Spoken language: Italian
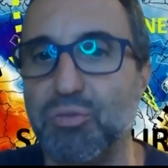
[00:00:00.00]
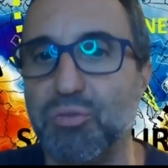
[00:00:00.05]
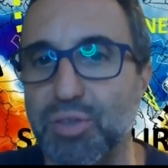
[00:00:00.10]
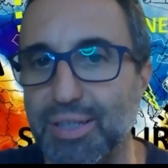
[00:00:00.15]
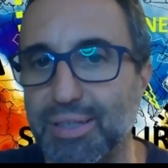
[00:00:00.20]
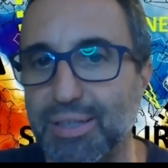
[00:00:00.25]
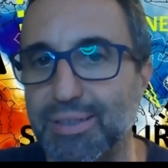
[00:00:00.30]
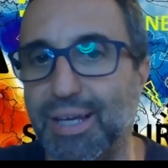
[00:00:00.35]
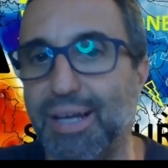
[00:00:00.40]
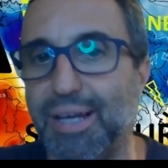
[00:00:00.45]
aria
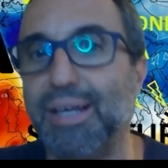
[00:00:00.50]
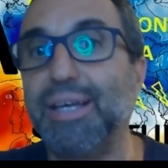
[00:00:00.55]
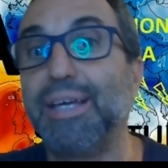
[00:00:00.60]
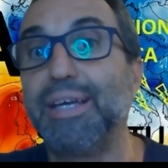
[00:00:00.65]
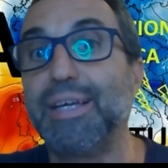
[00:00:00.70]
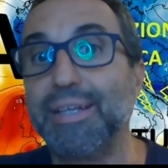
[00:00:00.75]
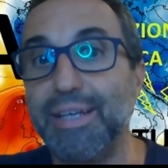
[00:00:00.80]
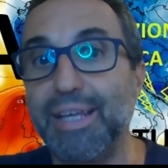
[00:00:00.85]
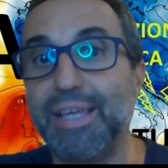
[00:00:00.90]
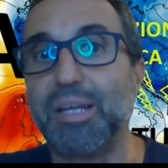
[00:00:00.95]
fredda.
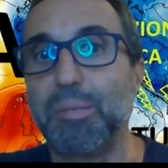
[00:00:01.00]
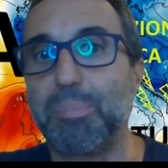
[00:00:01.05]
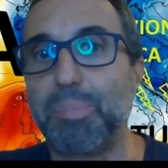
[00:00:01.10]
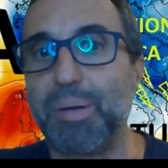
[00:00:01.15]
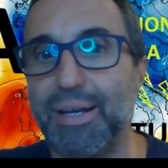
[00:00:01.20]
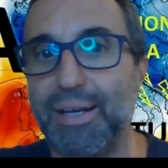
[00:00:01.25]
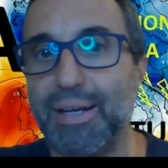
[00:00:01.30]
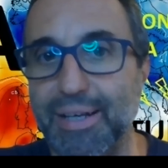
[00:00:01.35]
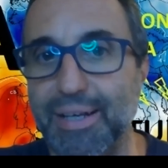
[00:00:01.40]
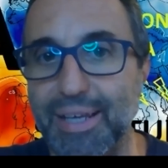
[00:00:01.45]
Ne
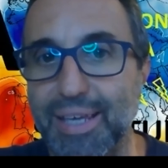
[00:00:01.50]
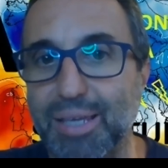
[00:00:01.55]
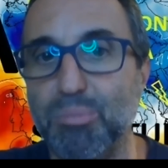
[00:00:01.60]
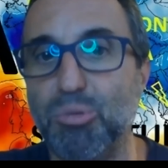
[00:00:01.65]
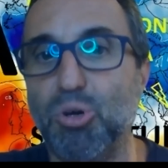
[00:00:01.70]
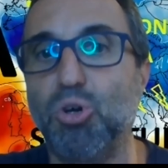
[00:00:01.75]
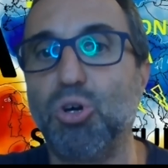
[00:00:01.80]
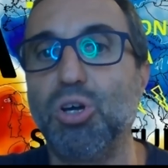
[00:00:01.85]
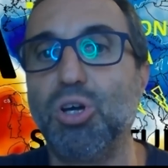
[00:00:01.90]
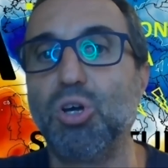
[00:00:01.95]

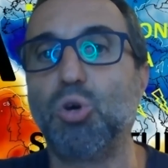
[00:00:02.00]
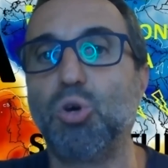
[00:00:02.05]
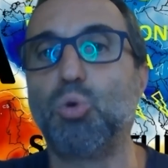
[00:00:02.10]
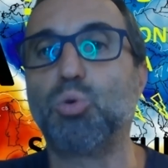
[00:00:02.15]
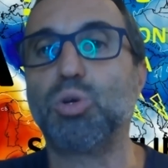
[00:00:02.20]
riparleremo,